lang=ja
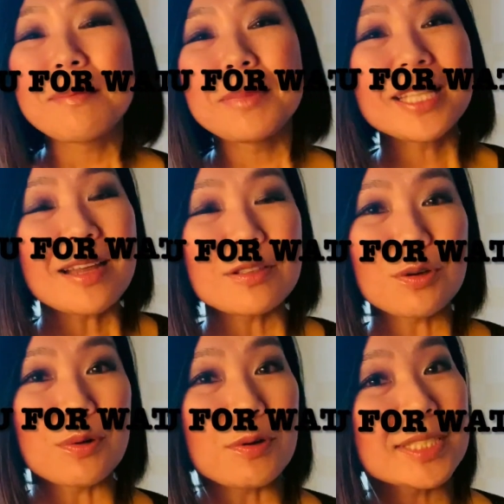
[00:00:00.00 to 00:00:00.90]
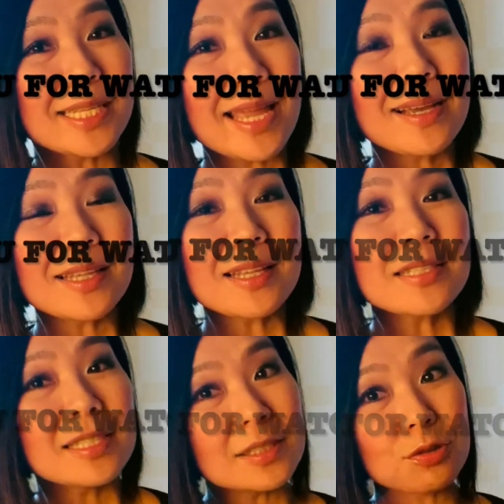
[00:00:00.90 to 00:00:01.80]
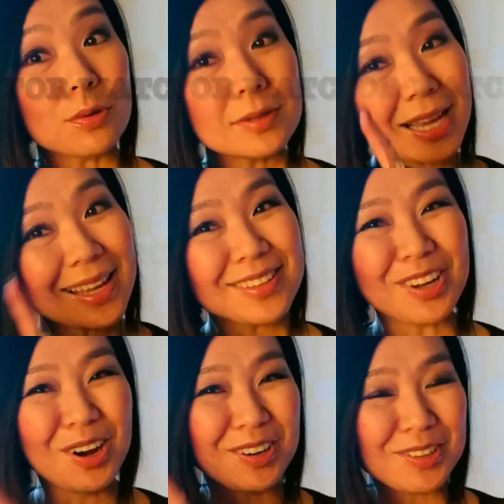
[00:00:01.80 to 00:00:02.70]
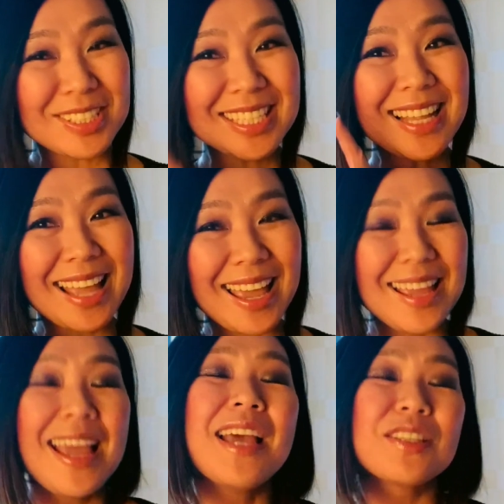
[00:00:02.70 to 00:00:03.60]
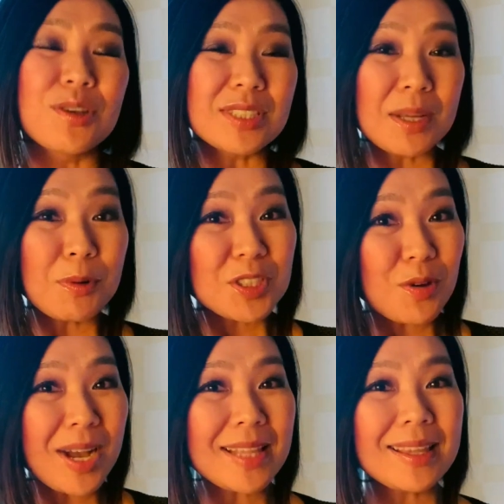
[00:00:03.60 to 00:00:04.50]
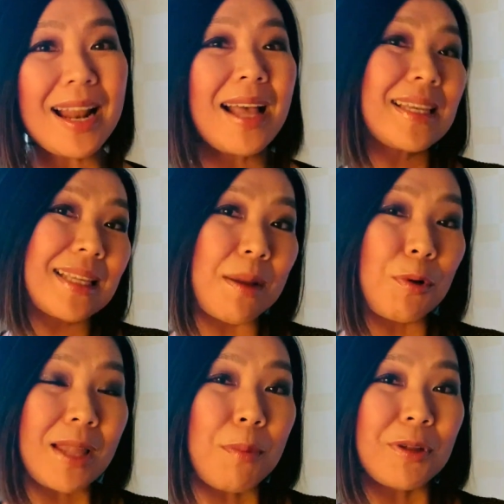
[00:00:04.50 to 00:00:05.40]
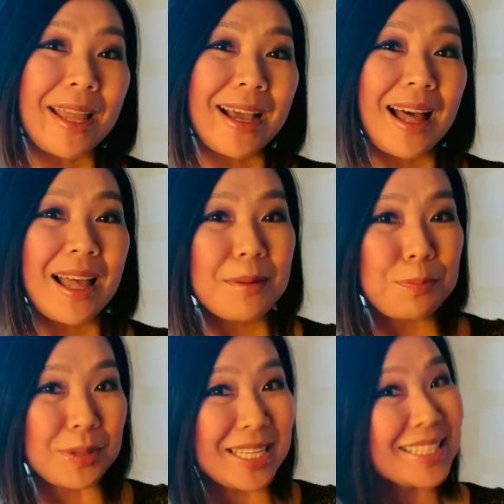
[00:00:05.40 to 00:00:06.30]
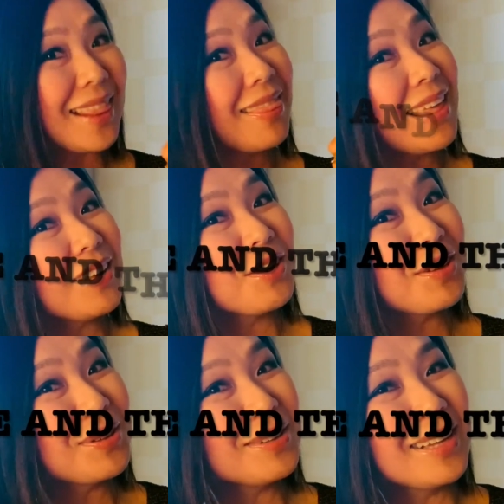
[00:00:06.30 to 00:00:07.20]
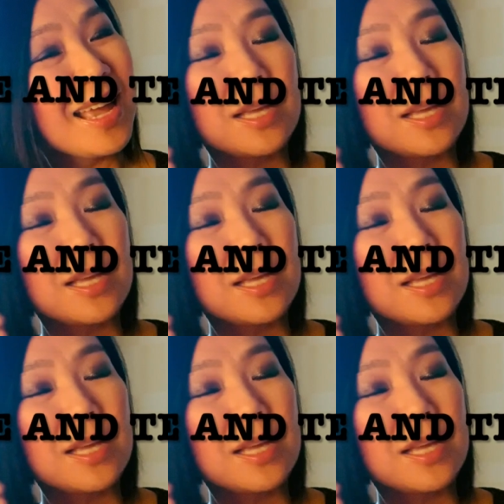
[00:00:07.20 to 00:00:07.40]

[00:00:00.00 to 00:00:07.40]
まだ登録してない方たち、ぜひ登録してね。そしてもしよかったらいいねボタンもお願い。Please and thank you.